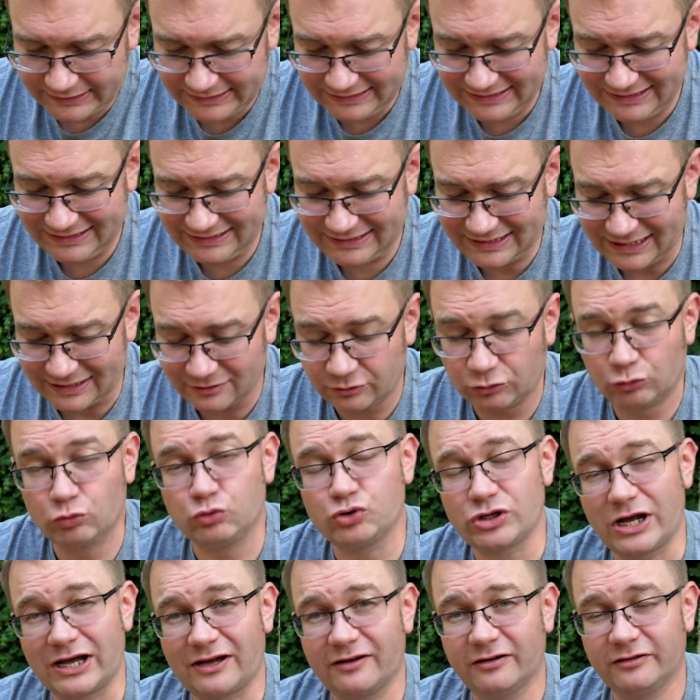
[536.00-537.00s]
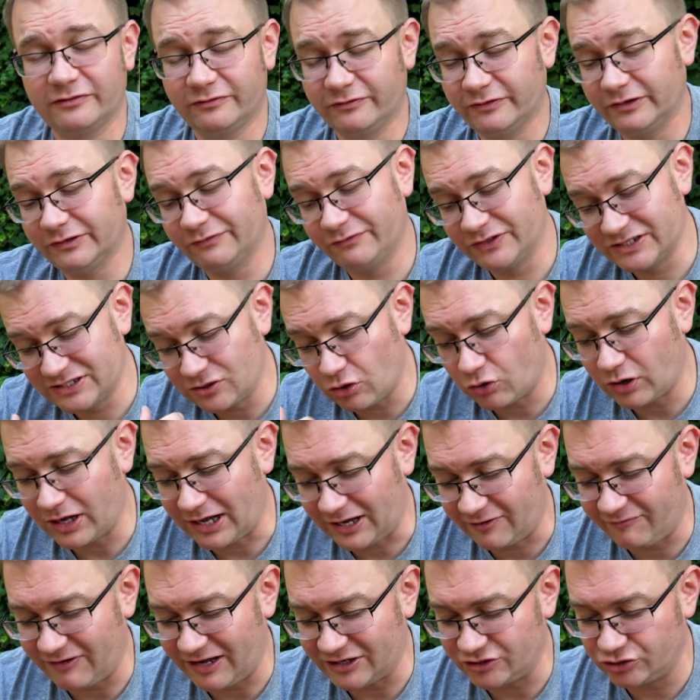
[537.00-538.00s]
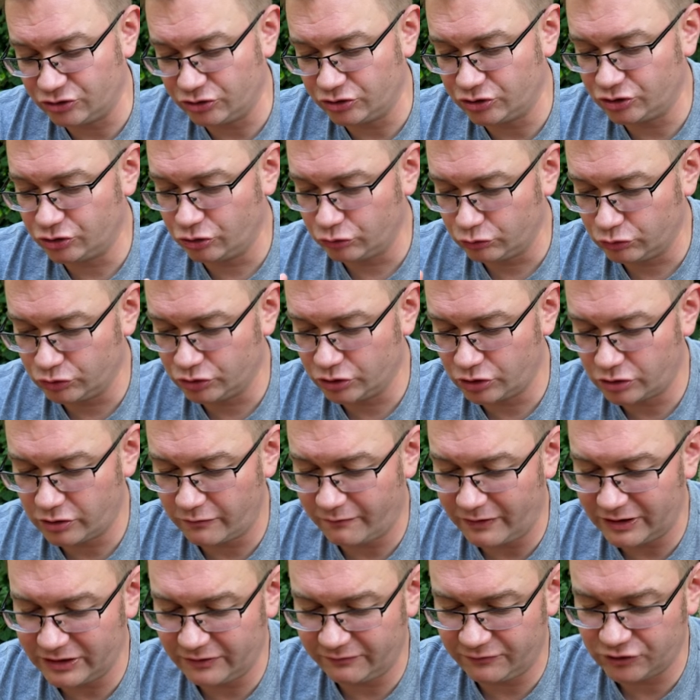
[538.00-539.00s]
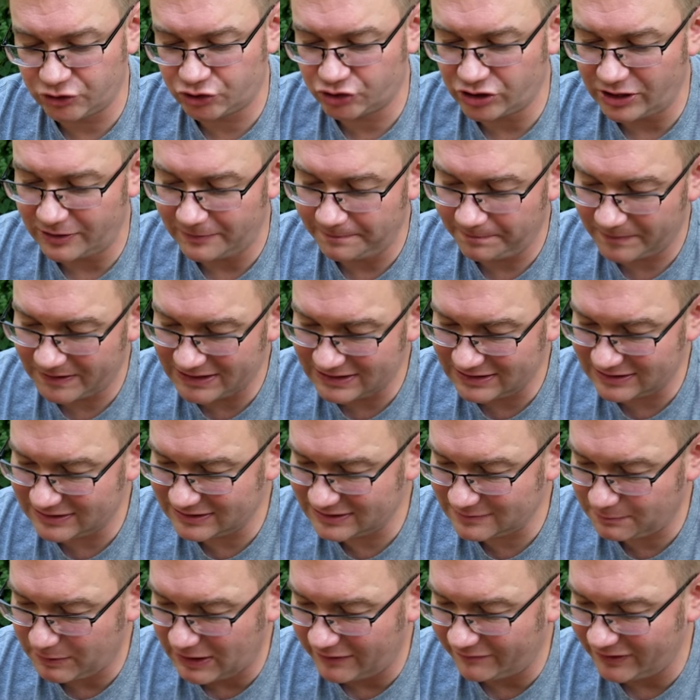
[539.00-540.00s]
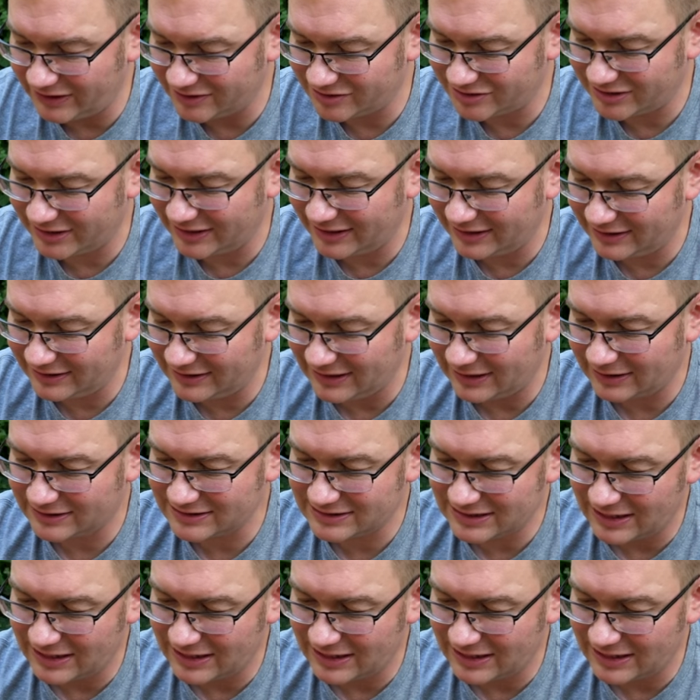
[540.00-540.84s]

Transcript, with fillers: I ta duża, y, wysoka kwaśność, zdecydowanie wyższa, y, sprawia, że jednak